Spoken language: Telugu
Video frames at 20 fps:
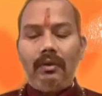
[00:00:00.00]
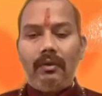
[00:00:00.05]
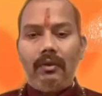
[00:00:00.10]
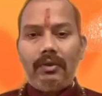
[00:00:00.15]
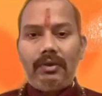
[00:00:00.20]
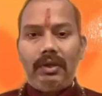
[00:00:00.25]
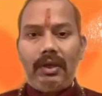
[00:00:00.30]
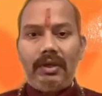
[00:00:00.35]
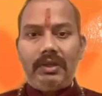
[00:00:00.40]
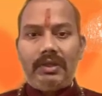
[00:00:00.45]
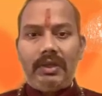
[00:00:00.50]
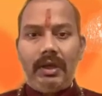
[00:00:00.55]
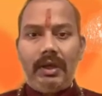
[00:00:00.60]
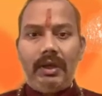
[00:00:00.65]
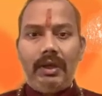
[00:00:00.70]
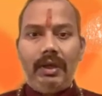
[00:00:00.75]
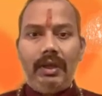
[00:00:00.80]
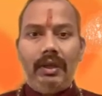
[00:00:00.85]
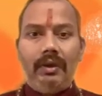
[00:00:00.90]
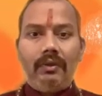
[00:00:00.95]

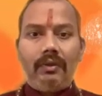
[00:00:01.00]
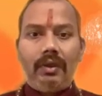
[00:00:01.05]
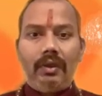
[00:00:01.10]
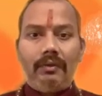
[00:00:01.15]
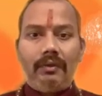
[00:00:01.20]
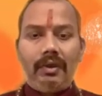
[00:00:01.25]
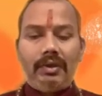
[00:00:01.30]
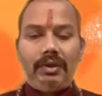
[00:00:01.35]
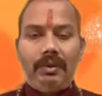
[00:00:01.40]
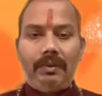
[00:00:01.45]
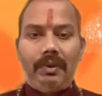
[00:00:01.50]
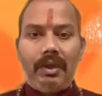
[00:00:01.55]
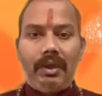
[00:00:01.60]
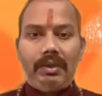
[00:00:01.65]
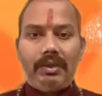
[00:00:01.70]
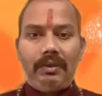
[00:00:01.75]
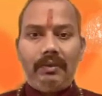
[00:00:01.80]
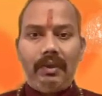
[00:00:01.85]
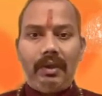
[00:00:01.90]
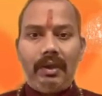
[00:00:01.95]
గోచరిస్తాయండి ఈ యొక్క వృషభ
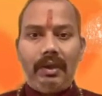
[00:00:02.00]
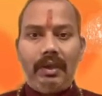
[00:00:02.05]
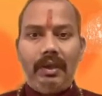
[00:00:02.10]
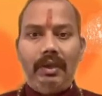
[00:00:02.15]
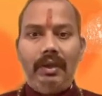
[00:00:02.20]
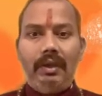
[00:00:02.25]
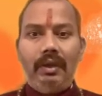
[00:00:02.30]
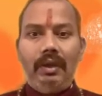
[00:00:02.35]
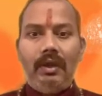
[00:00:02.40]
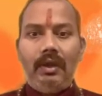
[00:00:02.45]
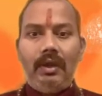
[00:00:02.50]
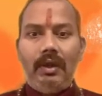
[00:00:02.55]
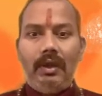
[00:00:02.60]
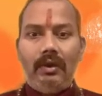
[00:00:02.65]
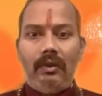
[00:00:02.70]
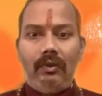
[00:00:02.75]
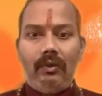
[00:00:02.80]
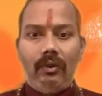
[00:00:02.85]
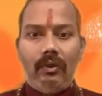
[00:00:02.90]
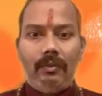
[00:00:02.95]
రాశి వారికి ఈ
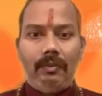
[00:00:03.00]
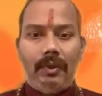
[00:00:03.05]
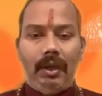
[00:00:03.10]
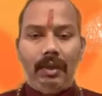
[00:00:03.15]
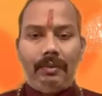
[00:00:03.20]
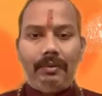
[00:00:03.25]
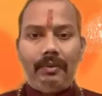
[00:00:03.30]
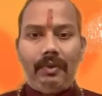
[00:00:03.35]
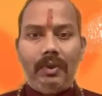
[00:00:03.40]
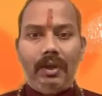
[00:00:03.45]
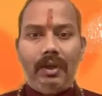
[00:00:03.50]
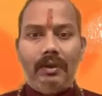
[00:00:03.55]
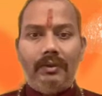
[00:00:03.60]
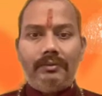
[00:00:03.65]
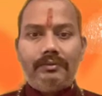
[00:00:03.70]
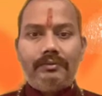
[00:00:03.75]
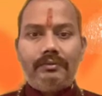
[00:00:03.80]
గురువు మార్పు వల్ల